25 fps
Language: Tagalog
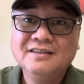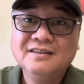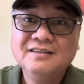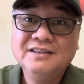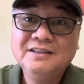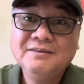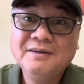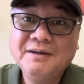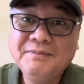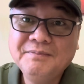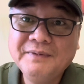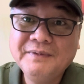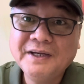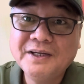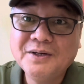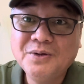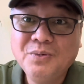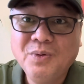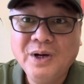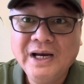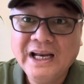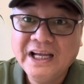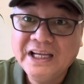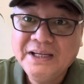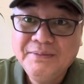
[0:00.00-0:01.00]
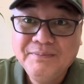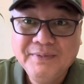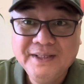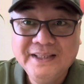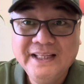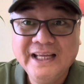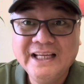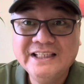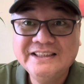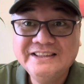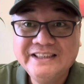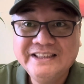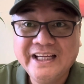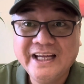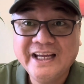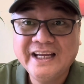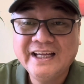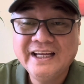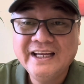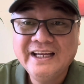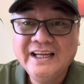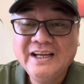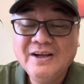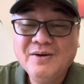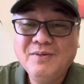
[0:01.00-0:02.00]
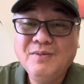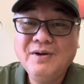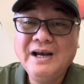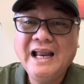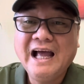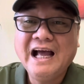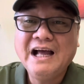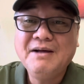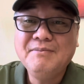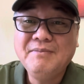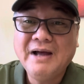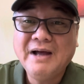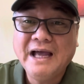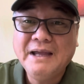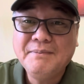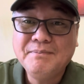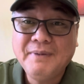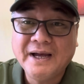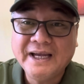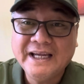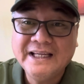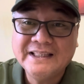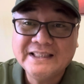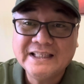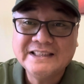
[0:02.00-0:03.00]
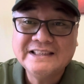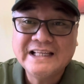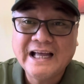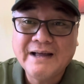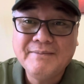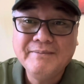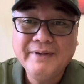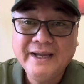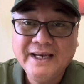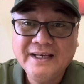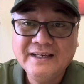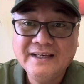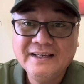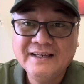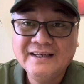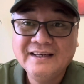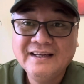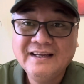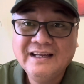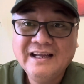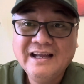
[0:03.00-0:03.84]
'Di ba? Pero walang ebidensya eh. Wala kang maipakita sa amin